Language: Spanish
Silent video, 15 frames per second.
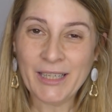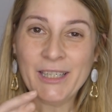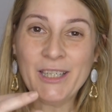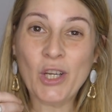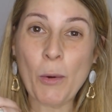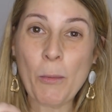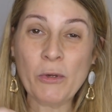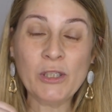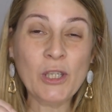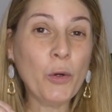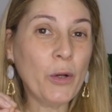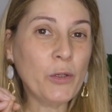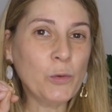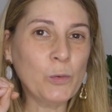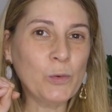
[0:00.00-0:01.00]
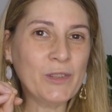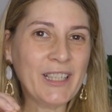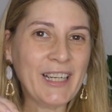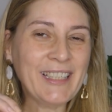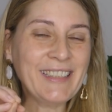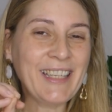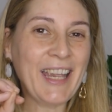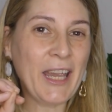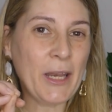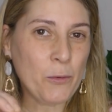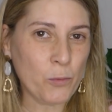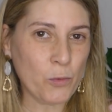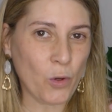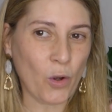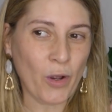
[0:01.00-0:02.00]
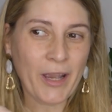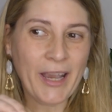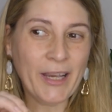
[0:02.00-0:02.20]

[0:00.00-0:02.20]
Y como os digo, es un 3 en 1.